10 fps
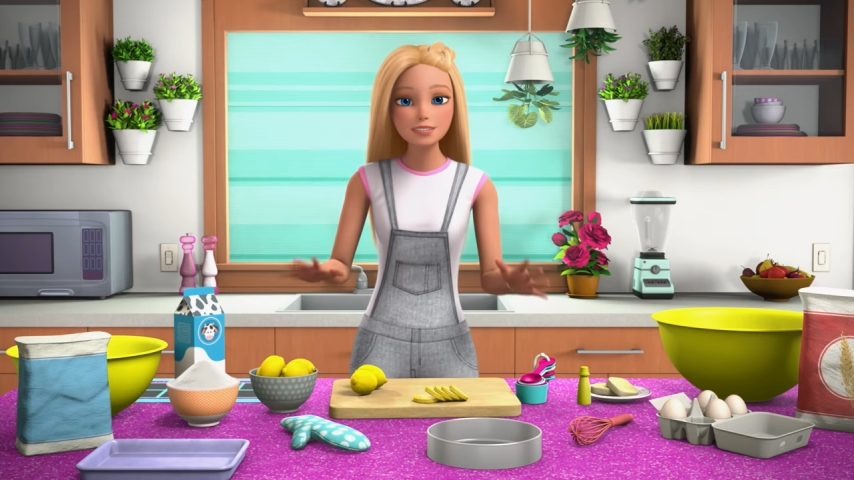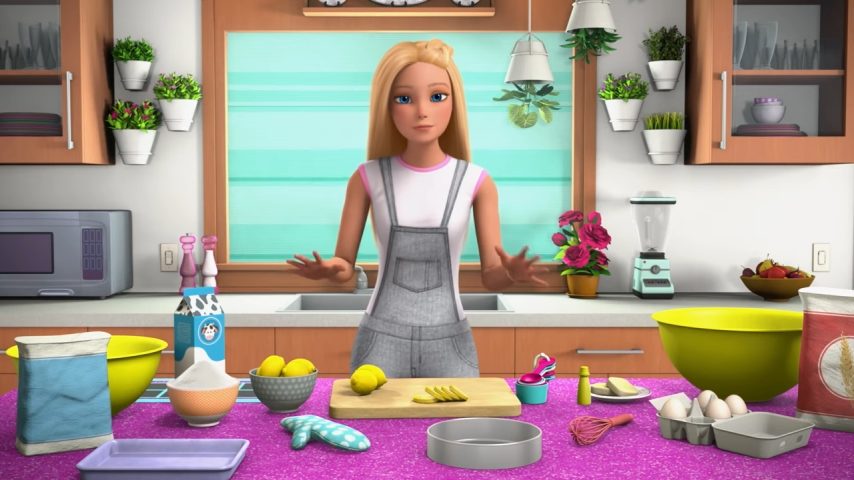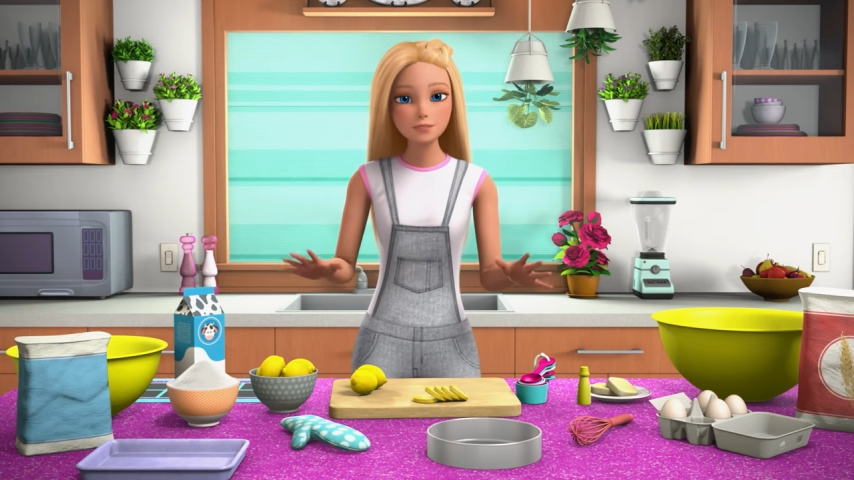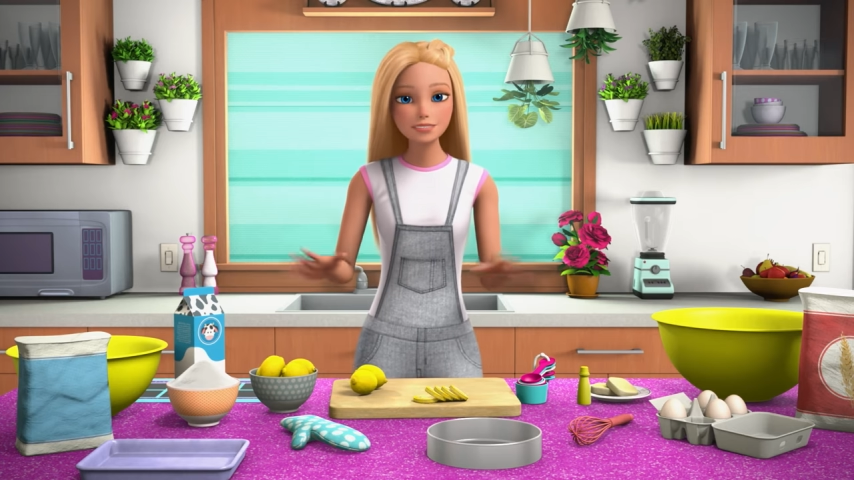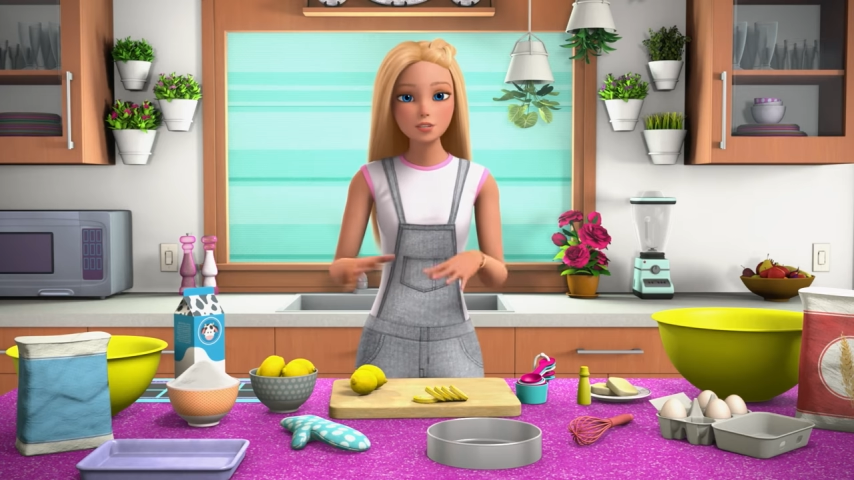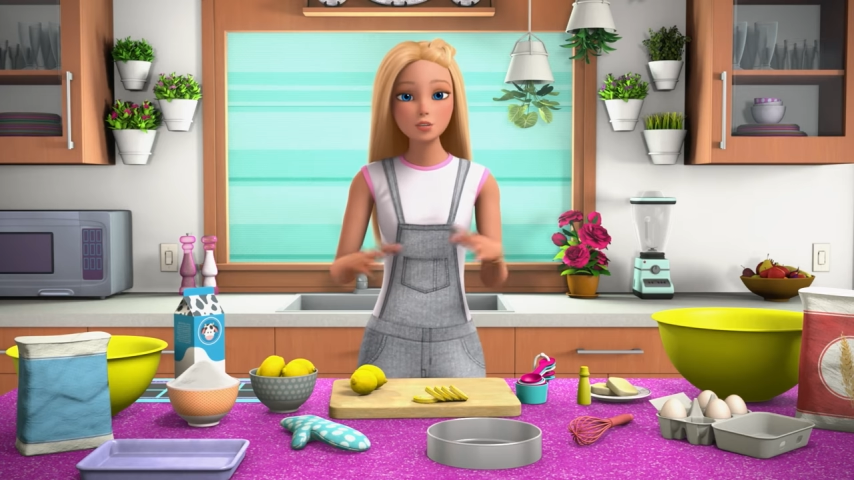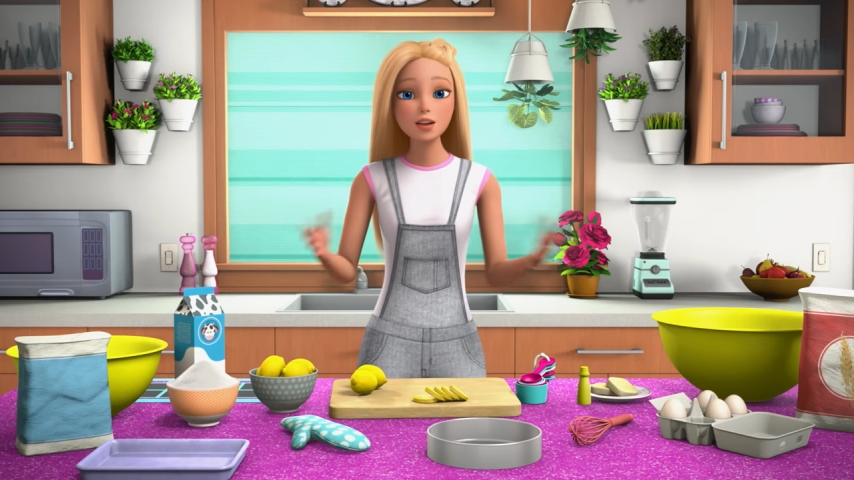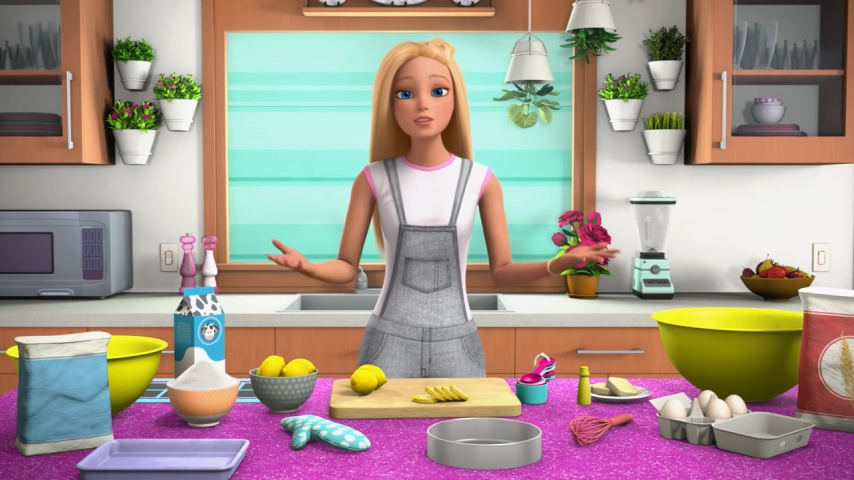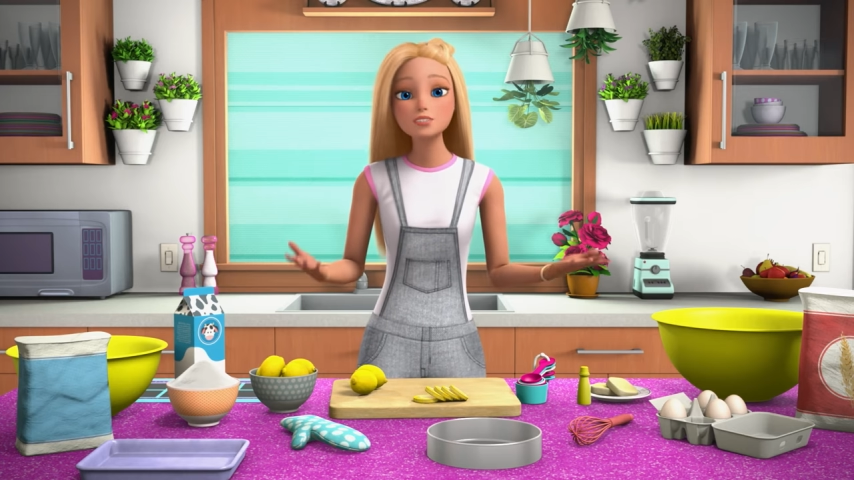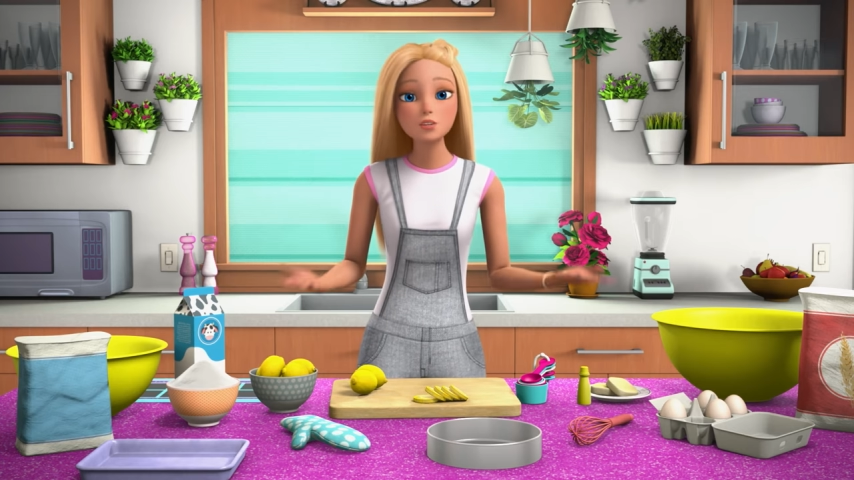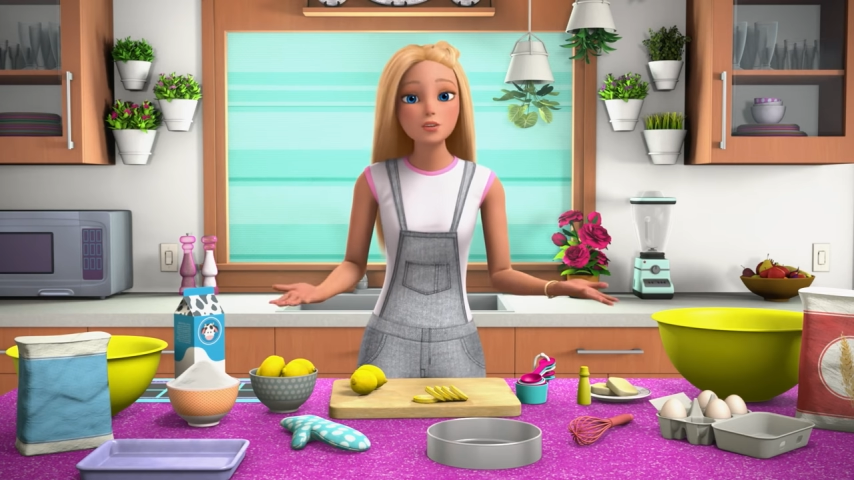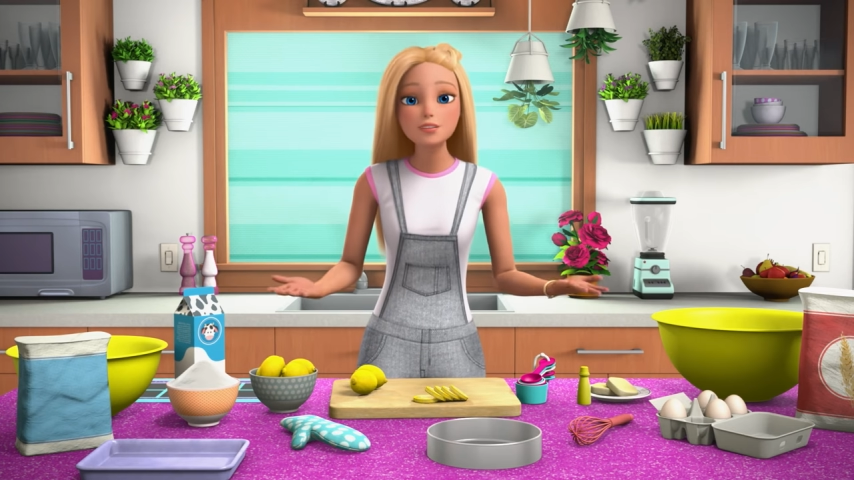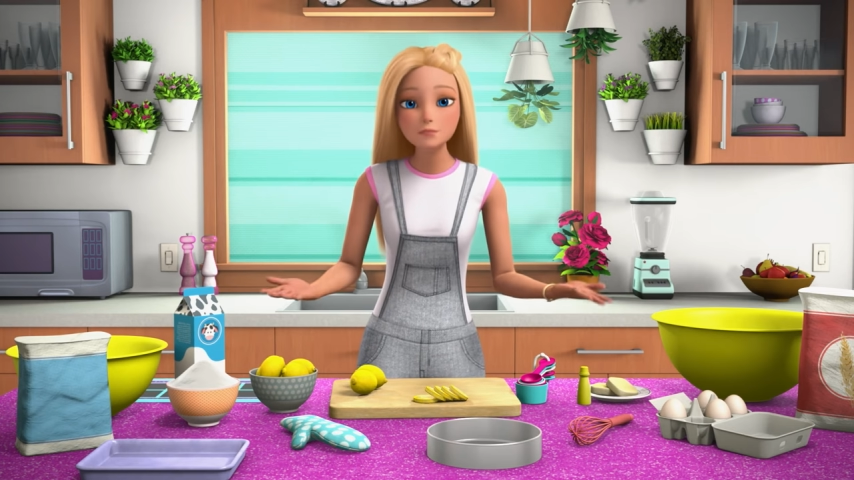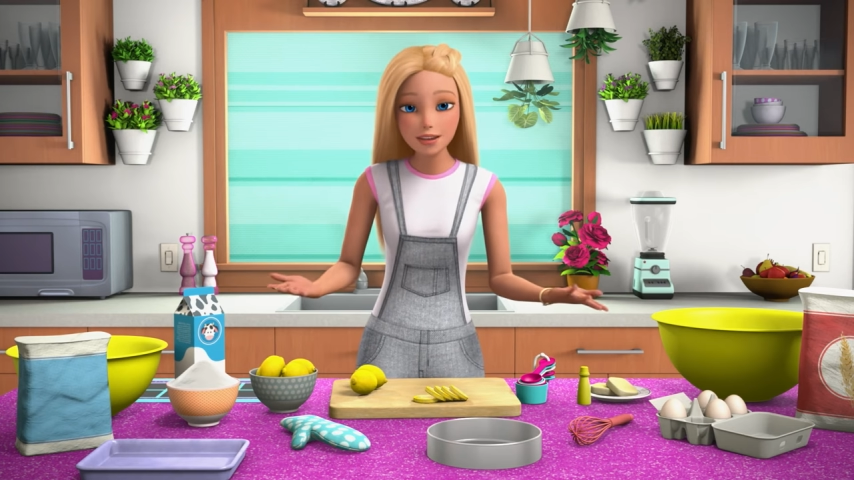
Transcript: così non vi confonderete